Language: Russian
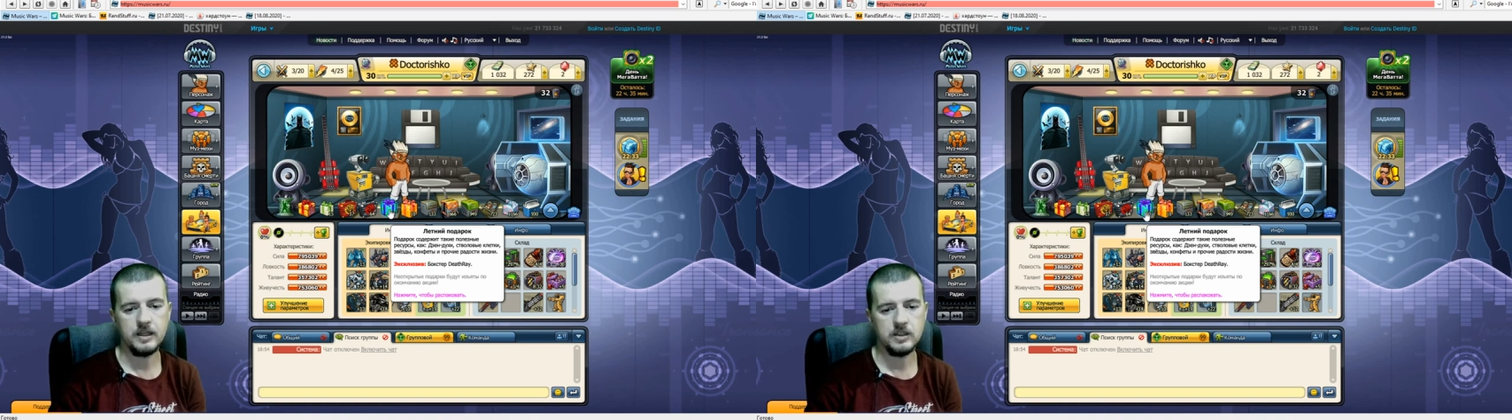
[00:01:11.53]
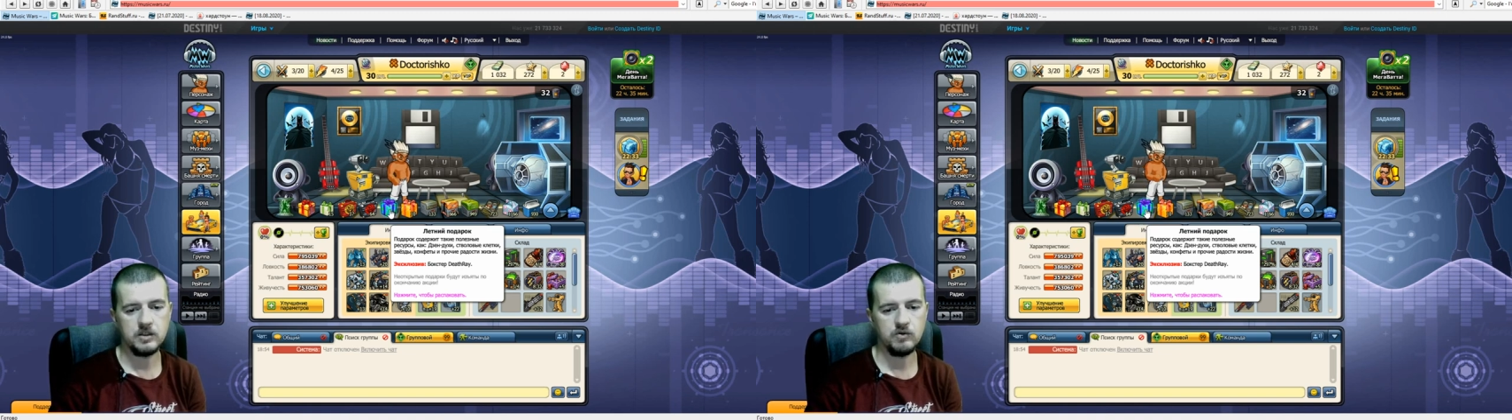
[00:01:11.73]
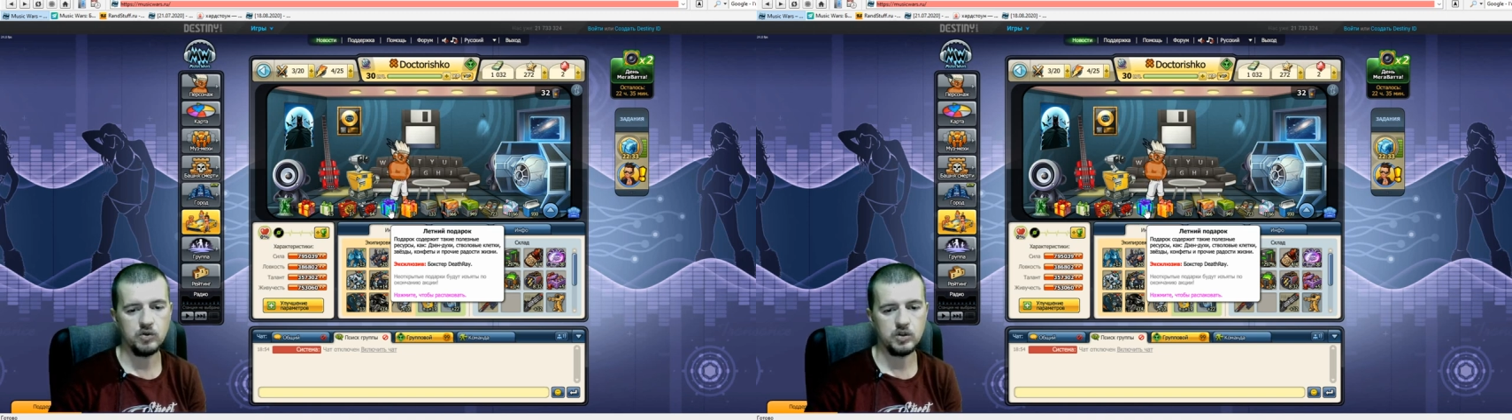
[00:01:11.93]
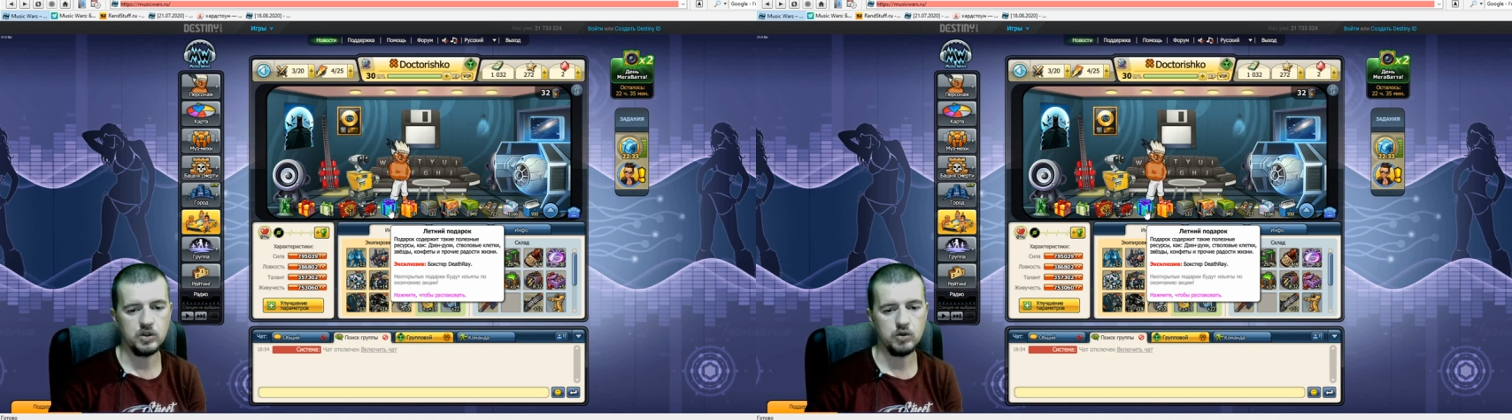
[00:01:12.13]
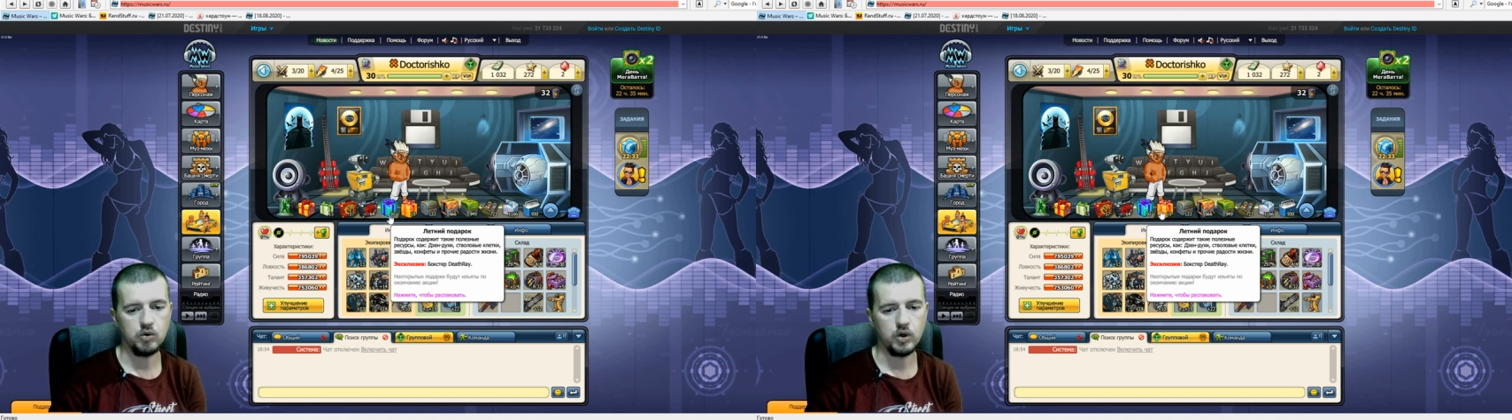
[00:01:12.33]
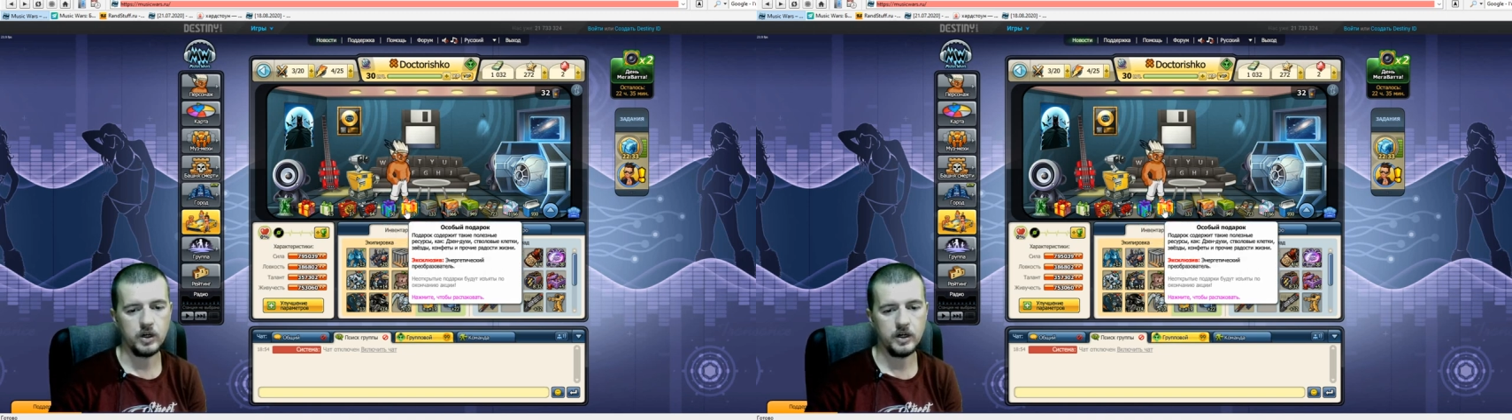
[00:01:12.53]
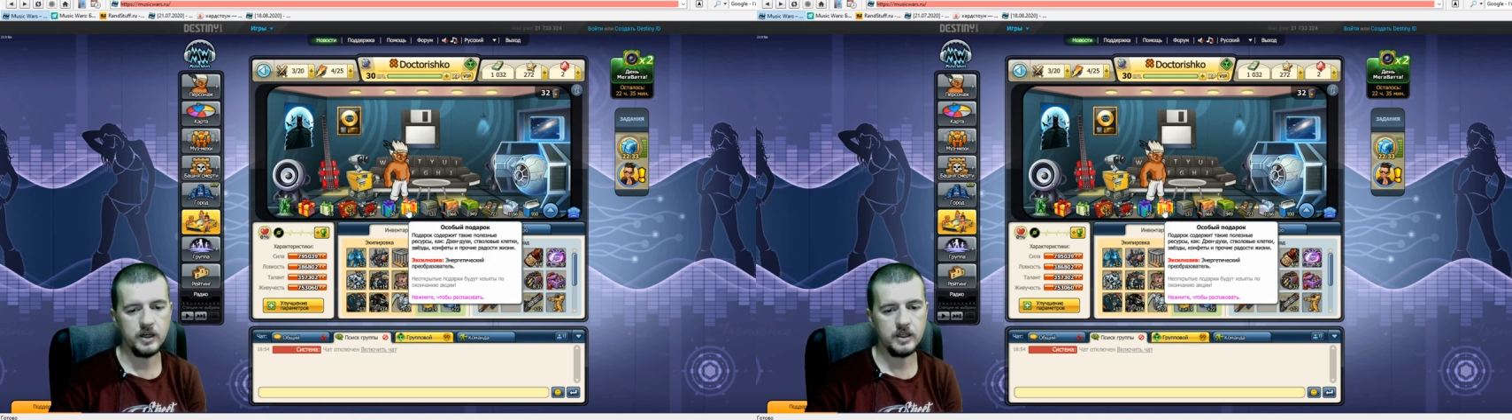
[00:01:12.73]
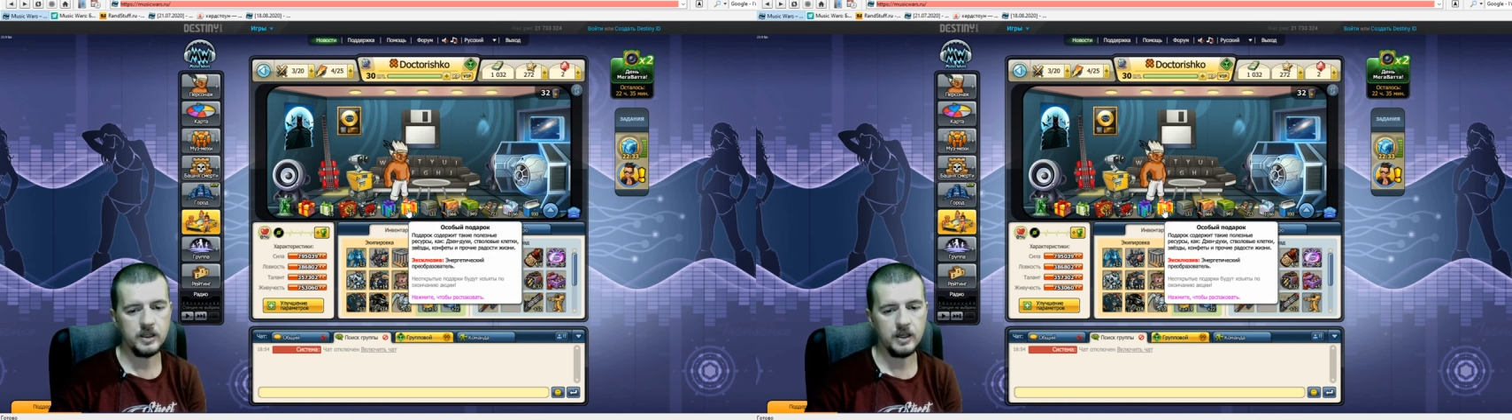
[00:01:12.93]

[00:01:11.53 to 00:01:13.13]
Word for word: звезды, только эти.